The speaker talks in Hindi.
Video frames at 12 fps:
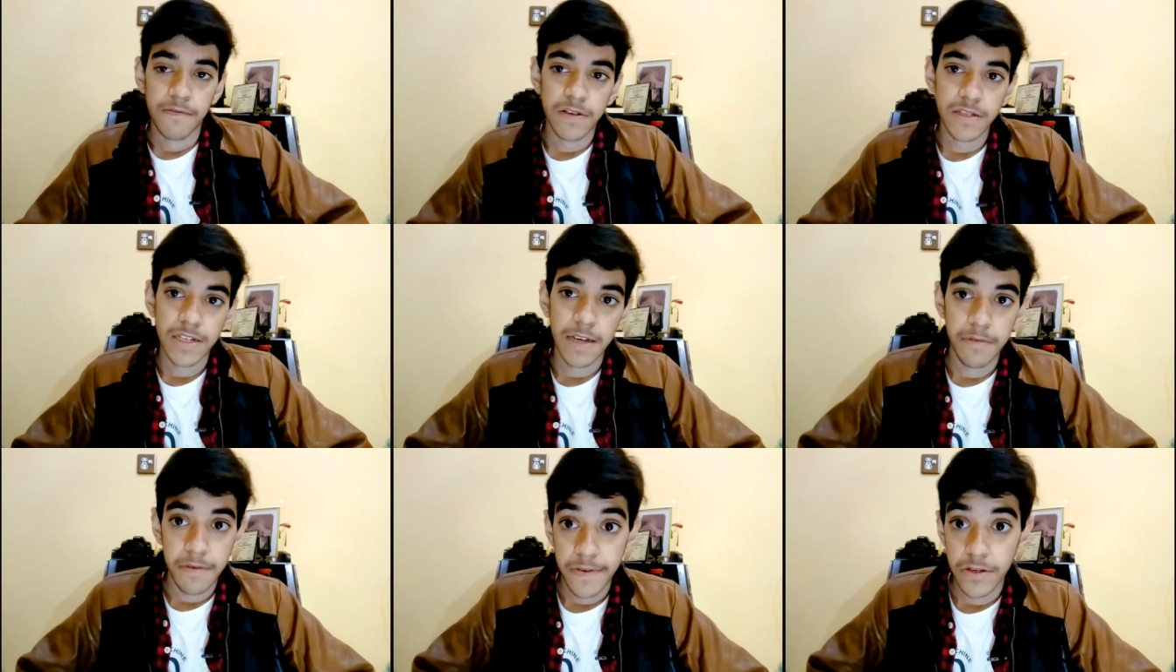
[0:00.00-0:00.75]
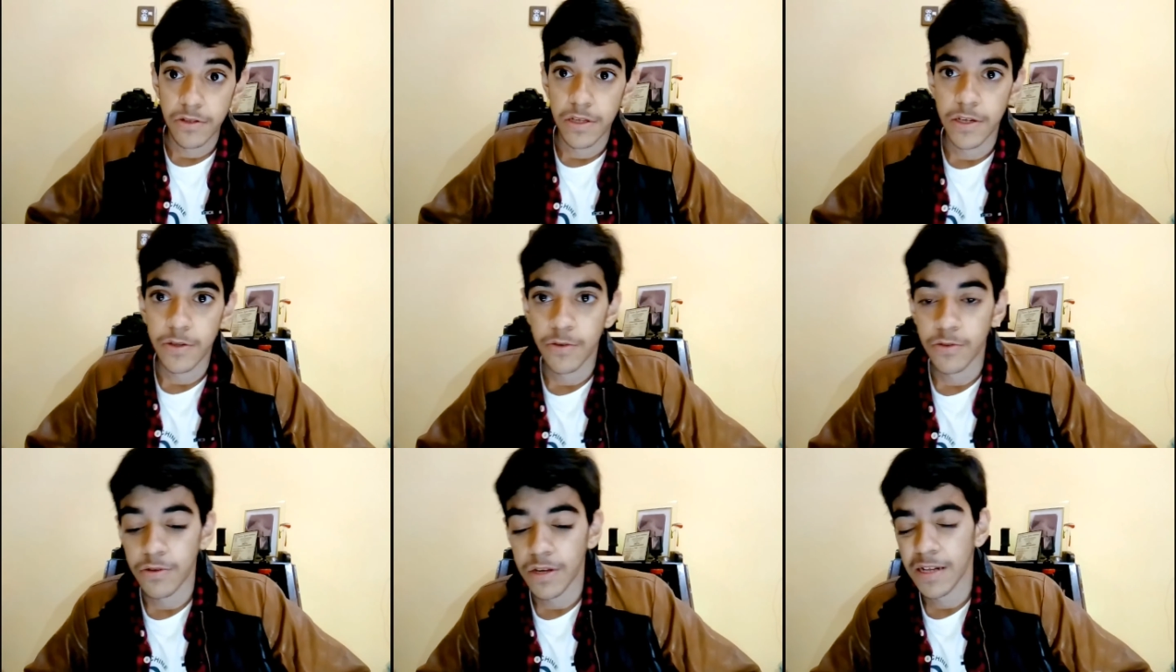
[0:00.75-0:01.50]
फर्स्ट टाइम ये वीडियो देख रहे
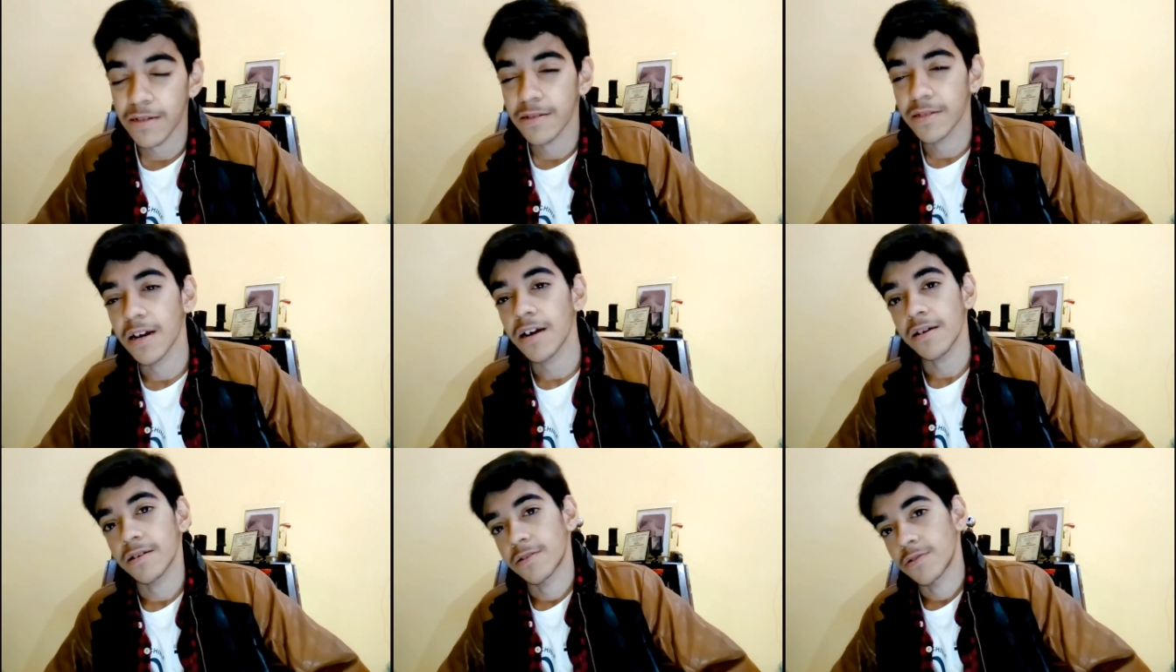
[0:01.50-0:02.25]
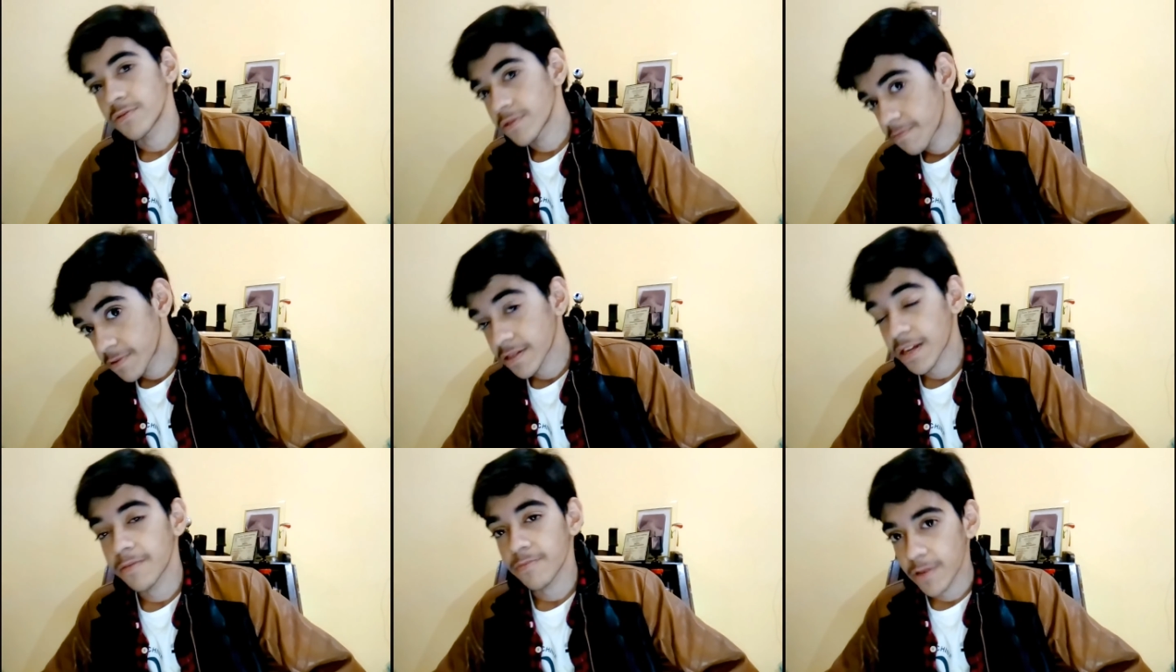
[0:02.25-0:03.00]
हो तो यार क्या कर लो
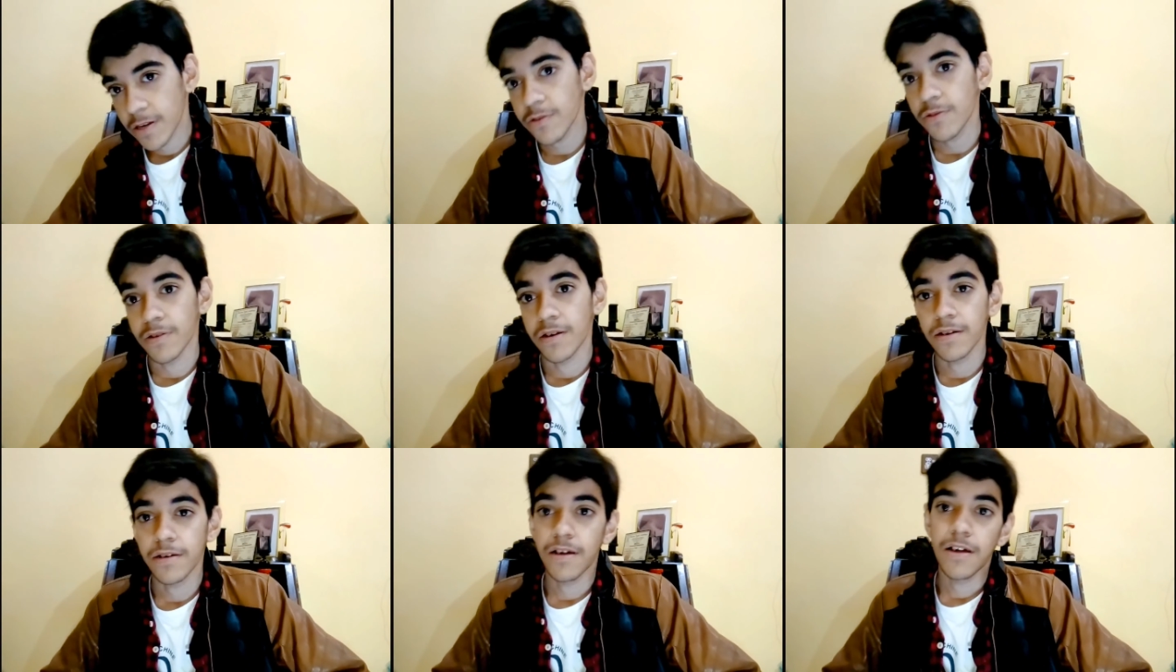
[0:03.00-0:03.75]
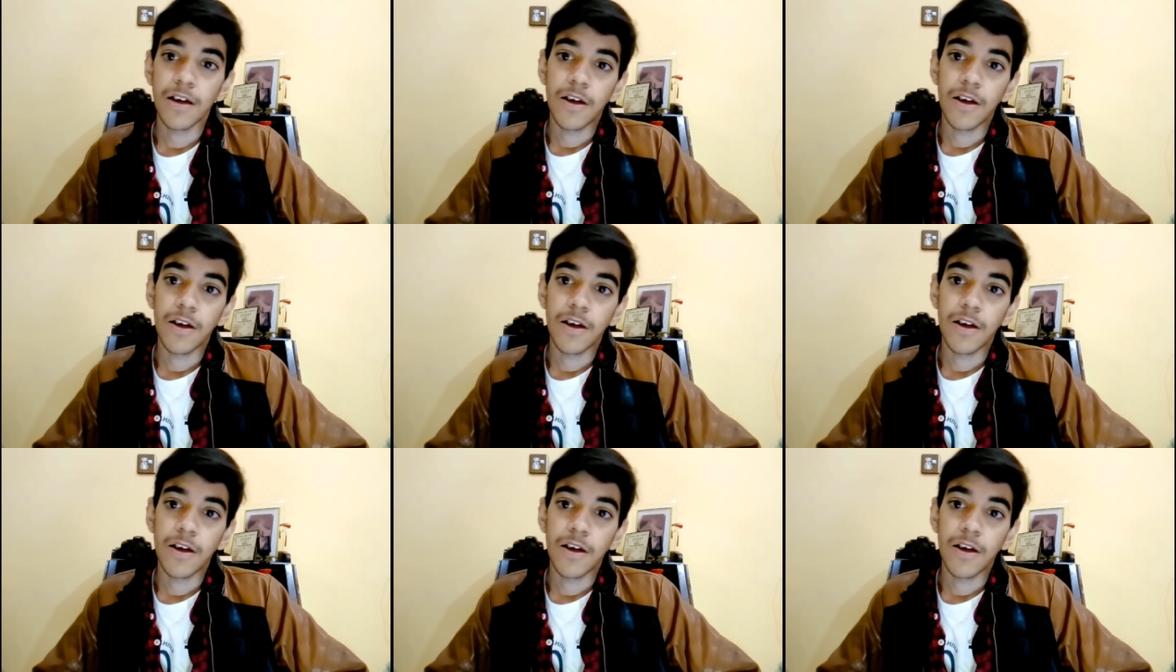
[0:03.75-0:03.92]
सब्सक्राइब कर दो ना